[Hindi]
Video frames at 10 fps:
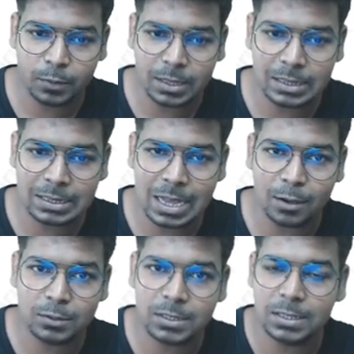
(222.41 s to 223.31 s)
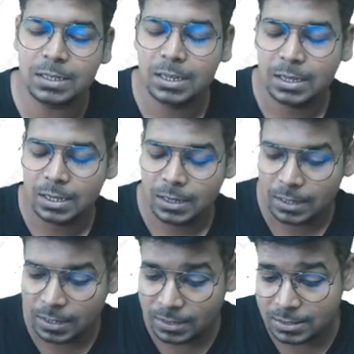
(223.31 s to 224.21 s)
वन 1000
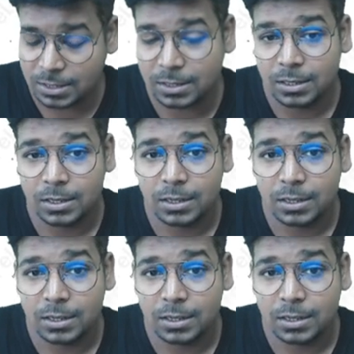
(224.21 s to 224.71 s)
इज द